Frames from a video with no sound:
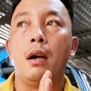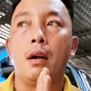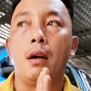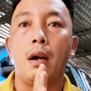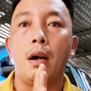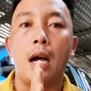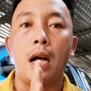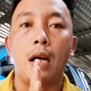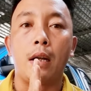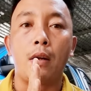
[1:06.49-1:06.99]

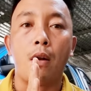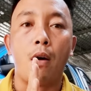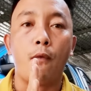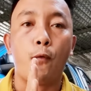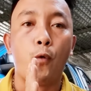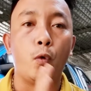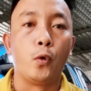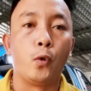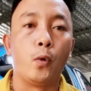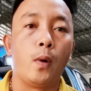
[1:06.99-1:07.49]
à, nó
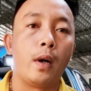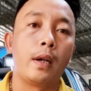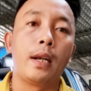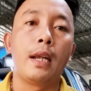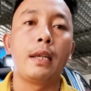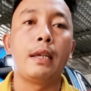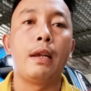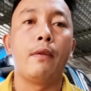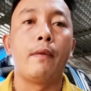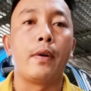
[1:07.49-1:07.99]
phụ thuộc rất
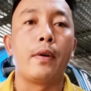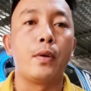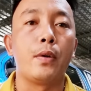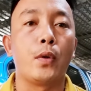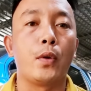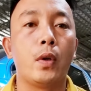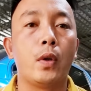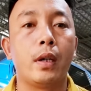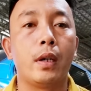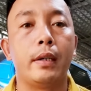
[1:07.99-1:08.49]
nhiều vào yếu
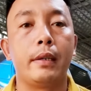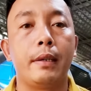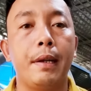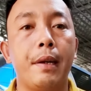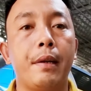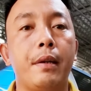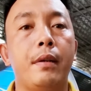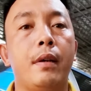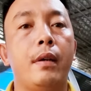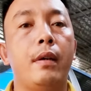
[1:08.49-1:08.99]
tố thời tiết
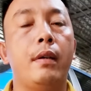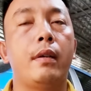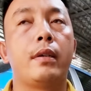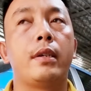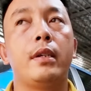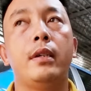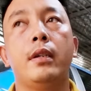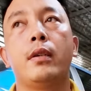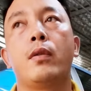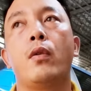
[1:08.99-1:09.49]
nữa
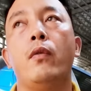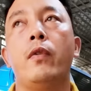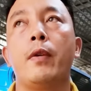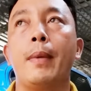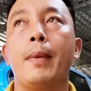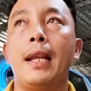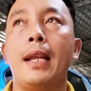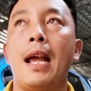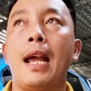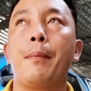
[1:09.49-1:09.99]
như khu vực
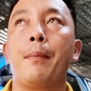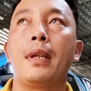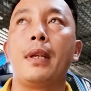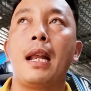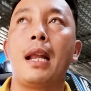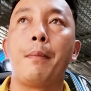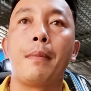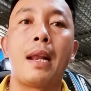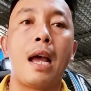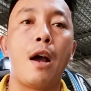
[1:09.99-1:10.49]
miền Nam thì
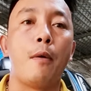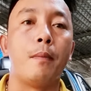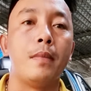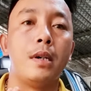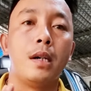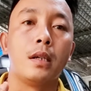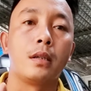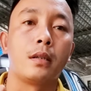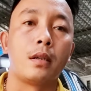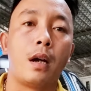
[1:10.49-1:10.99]
năm nào
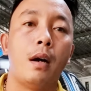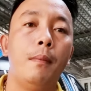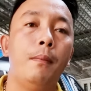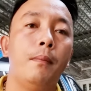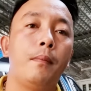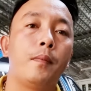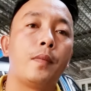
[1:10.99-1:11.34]
mưa sớm